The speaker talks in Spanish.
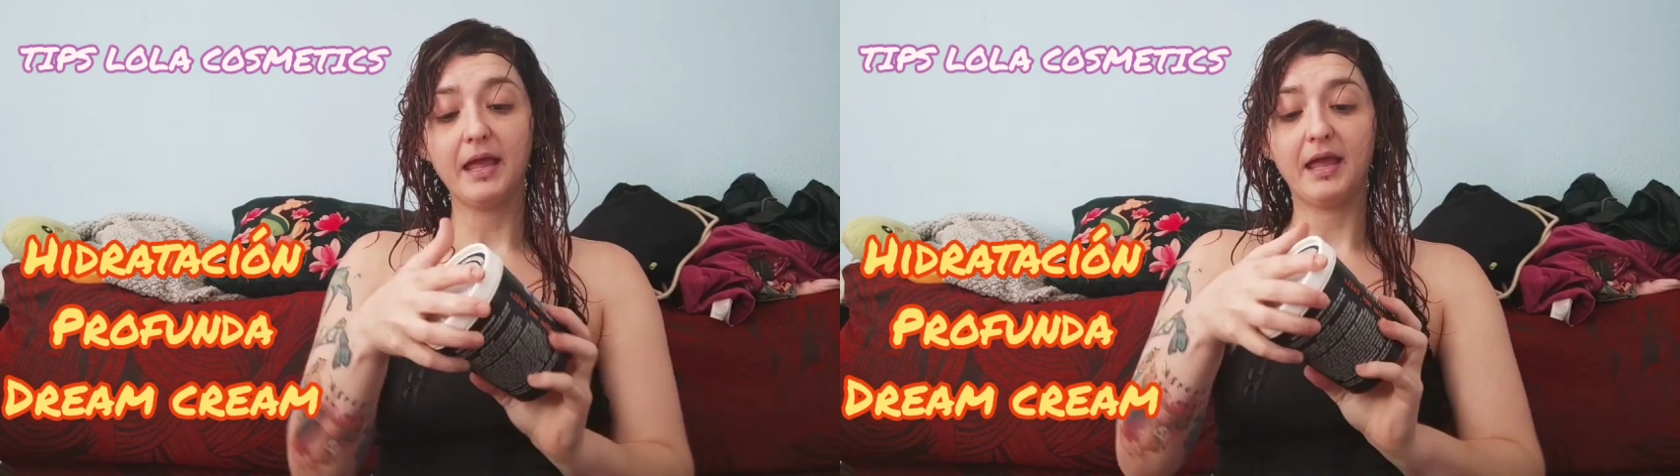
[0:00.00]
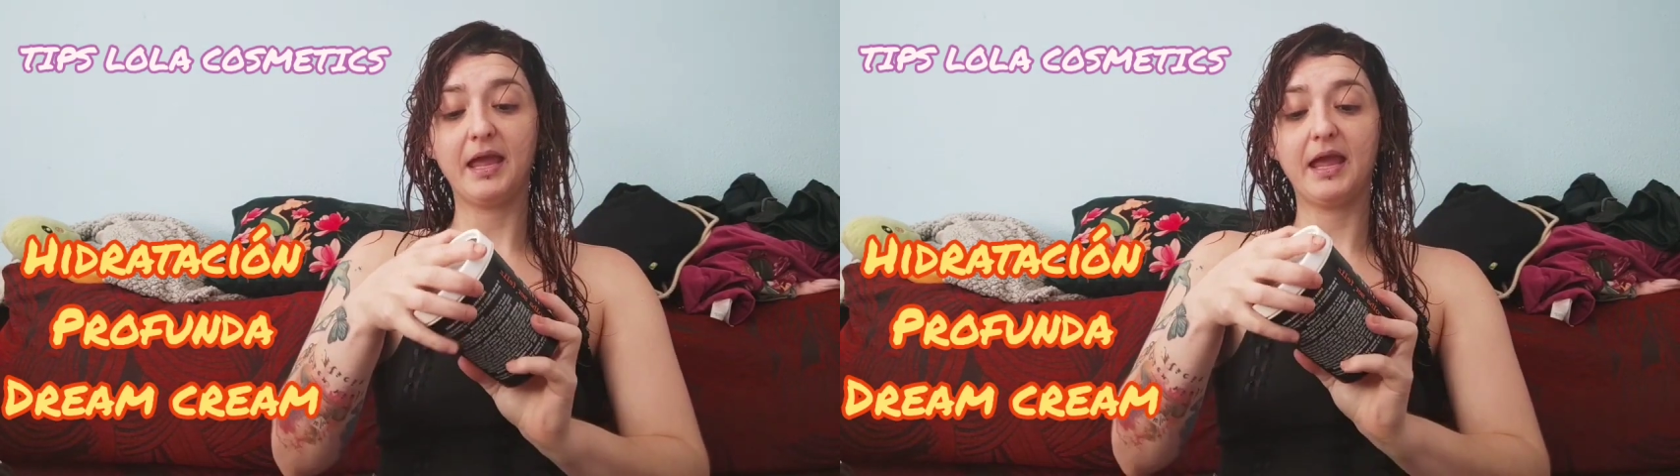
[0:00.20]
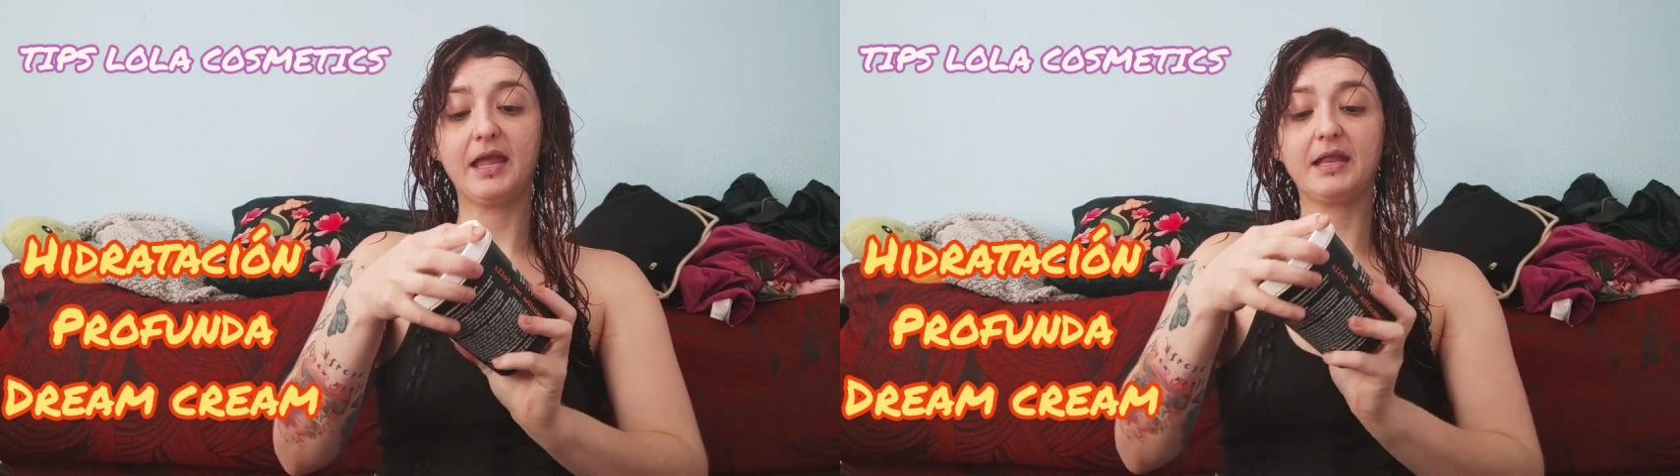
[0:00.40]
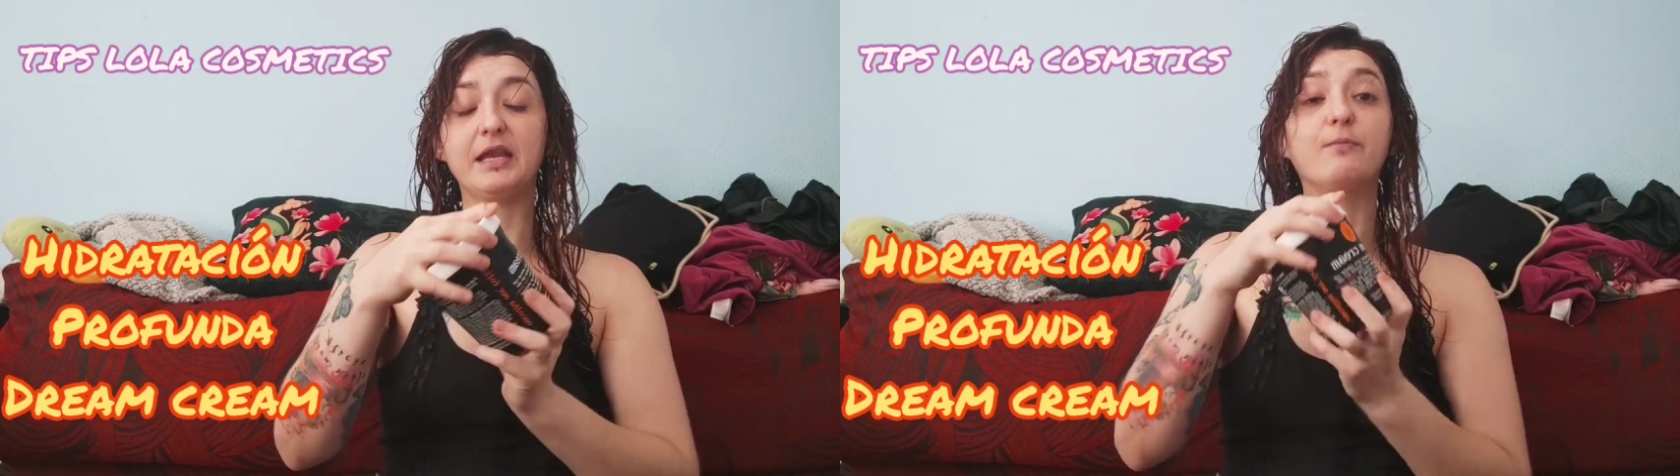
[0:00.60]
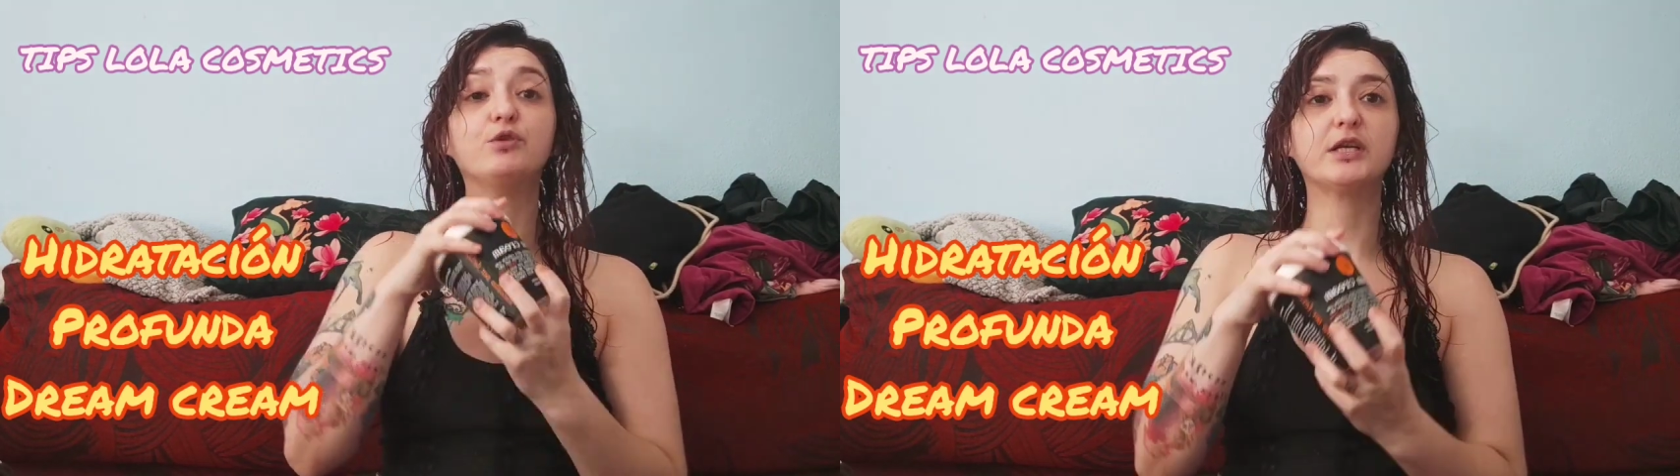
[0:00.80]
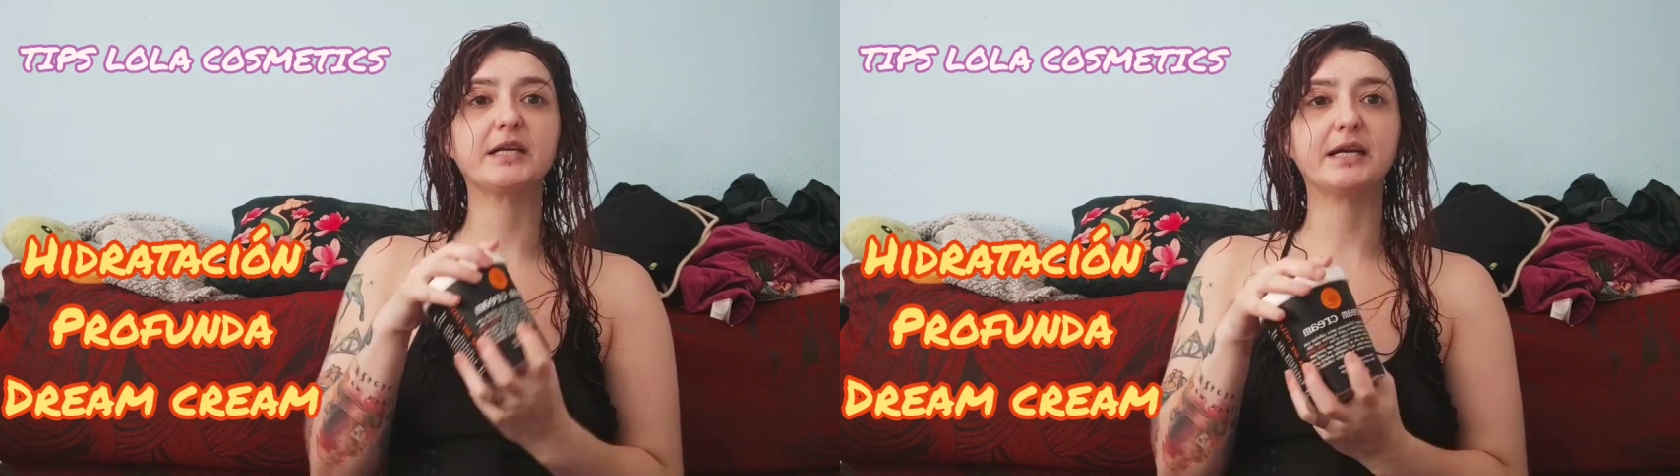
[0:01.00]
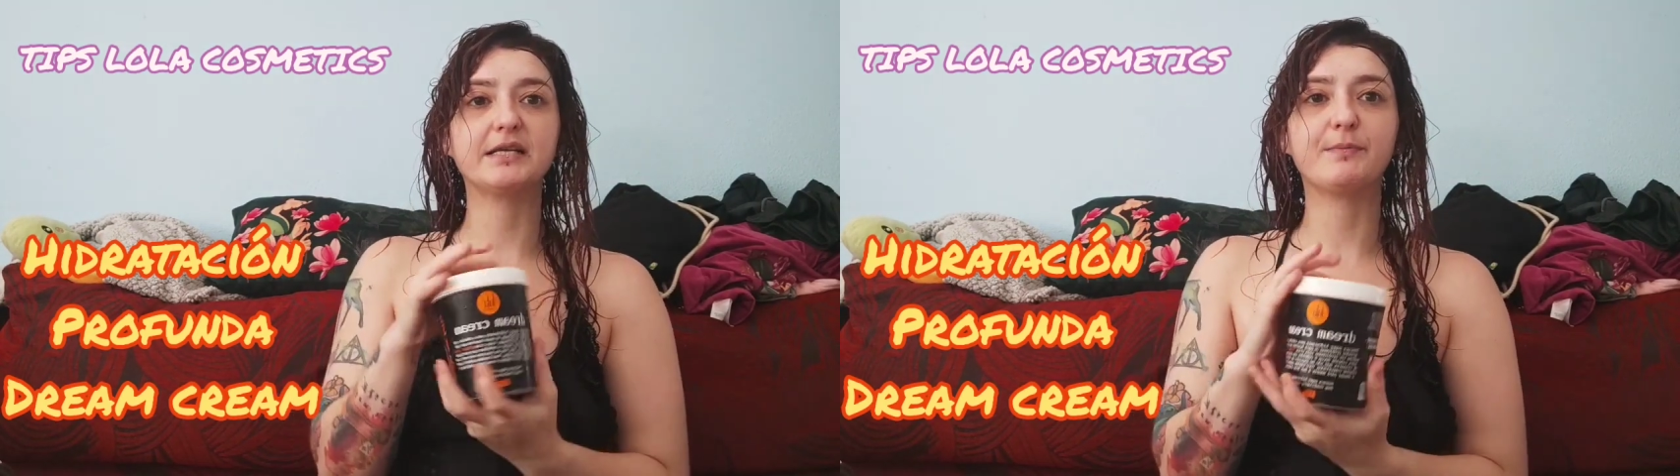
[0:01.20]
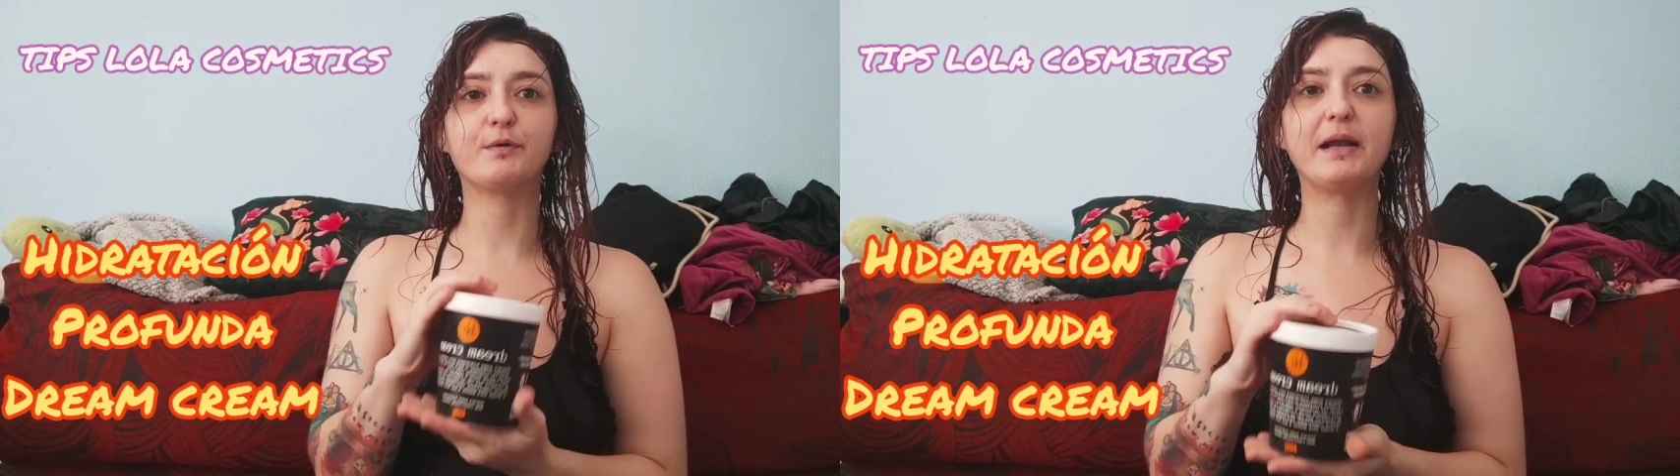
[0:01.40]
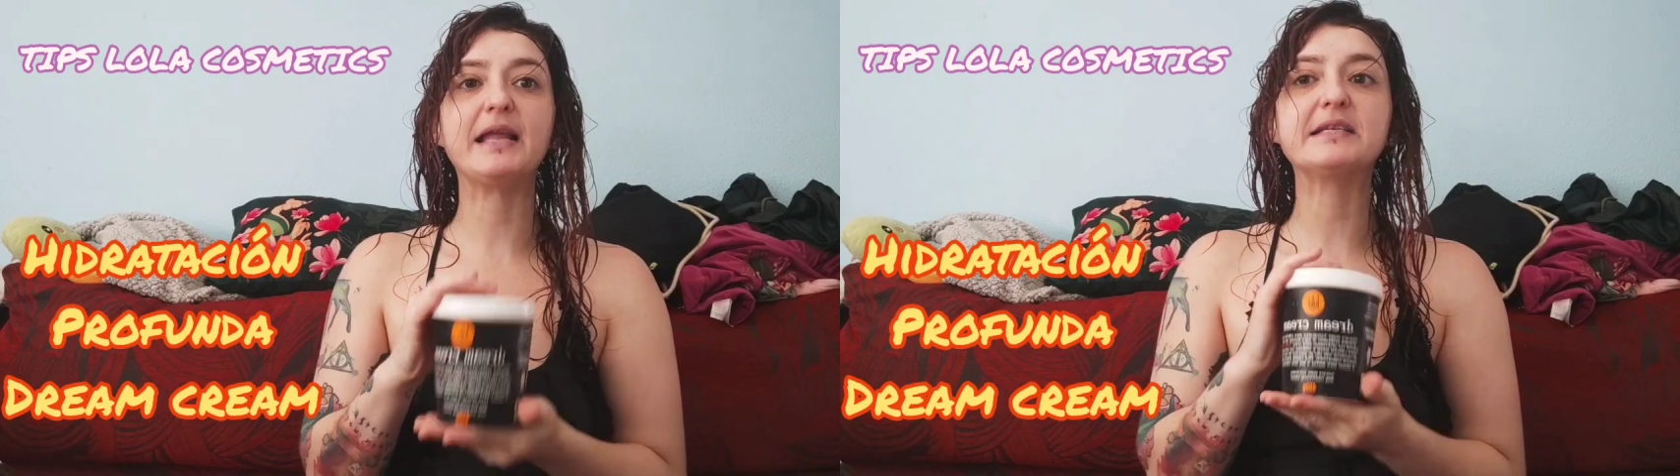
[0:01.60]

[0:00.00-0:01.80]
Eh, tenía muchas ganas de probarla,